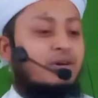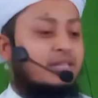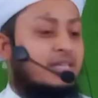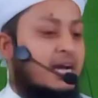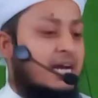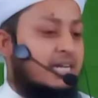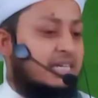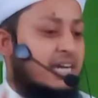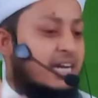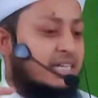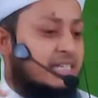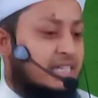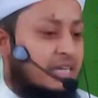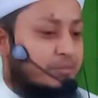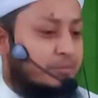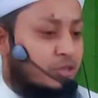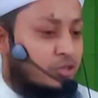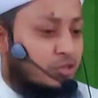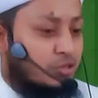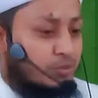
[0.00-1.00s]
কথায় ঠাট্টা
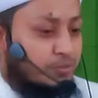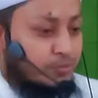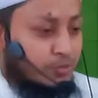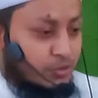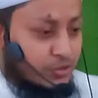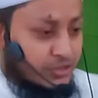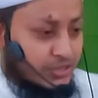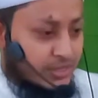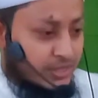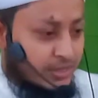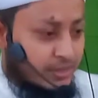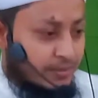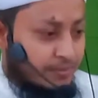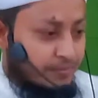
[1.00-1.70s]
বিদ্রুপ করছে